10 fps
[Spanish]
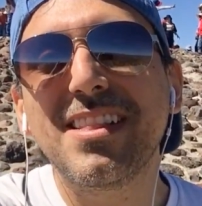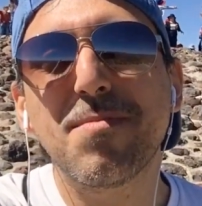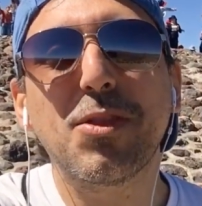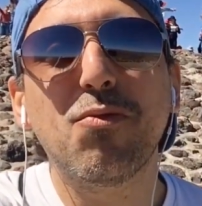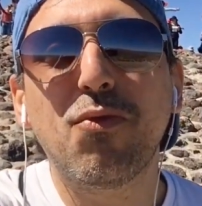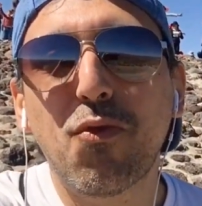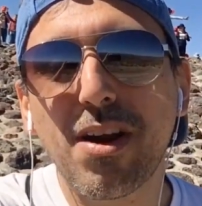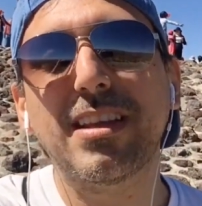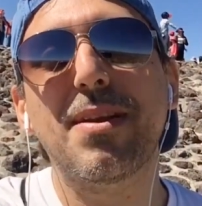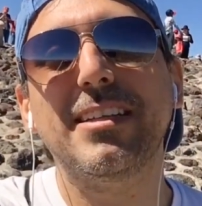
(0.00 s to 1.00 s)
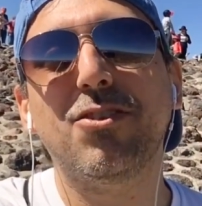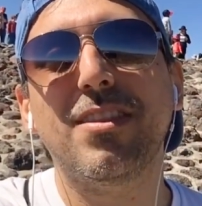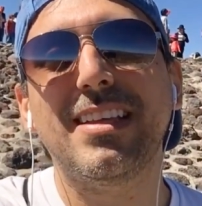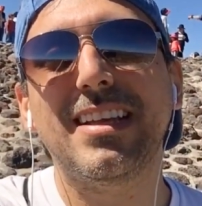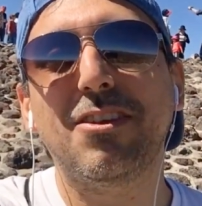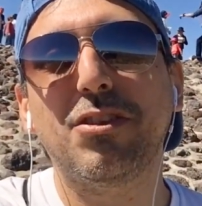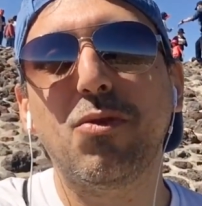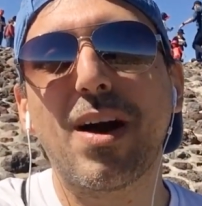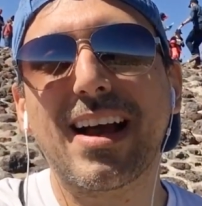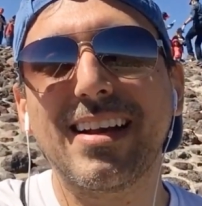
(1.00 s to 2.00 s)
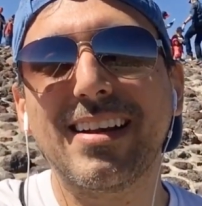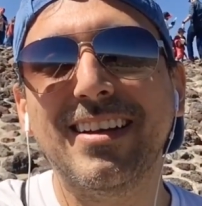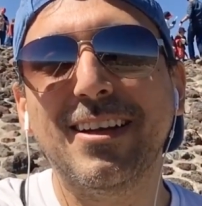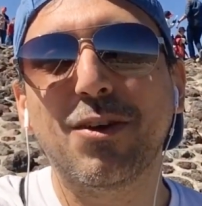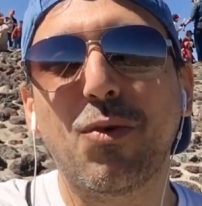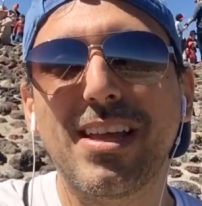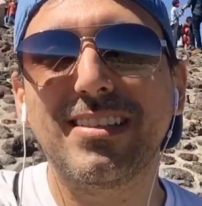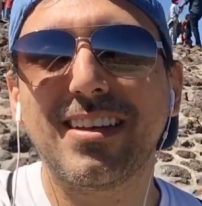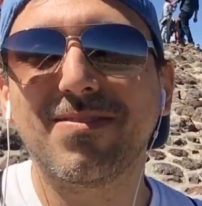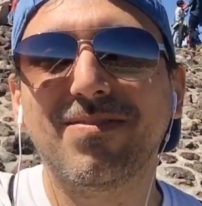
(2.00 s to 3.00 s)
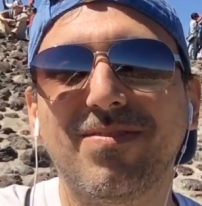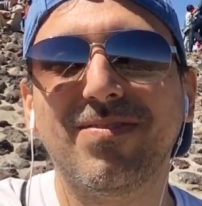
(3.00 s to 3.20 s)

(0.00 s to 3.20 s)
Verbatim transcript: Te mando un fuerte abrazo desde Teotihuacán. Cuídense.